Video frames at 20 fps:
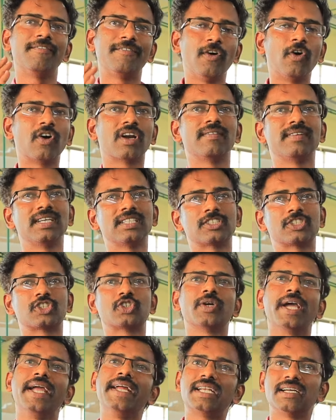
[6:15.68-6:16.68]
ஃபோர் ஹவர்ஸ்
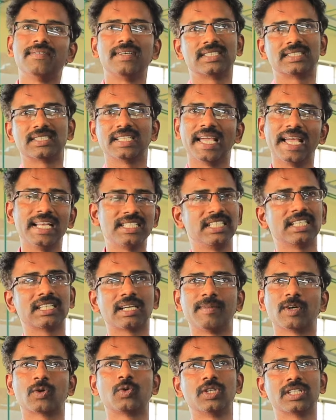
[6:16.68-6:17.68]
டு எயிட் ஹவர்ஸ் ஏஜிங்
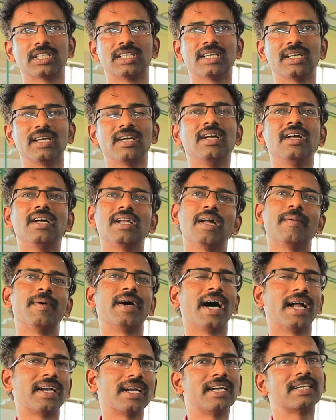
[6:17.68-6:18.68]
நம்ம கொடுத்துட்டு நம்ம
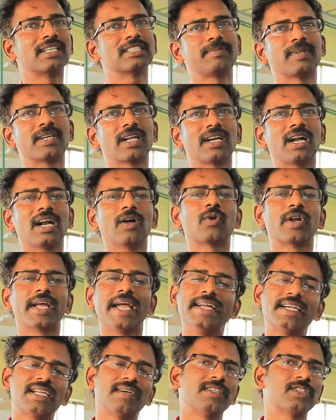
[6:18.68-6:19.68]
ஹண்ட்ரட் லிட்டர்ஸ் பண்ணுறதுனால ஒரு
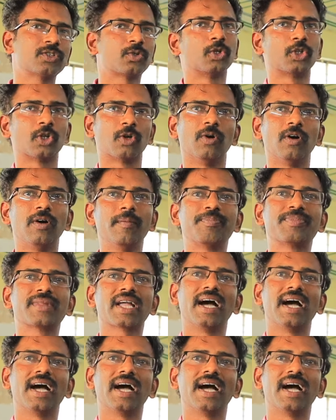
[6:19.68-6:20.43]
எயிட் ஹவர்ஸ் கொடுத்துருவோம்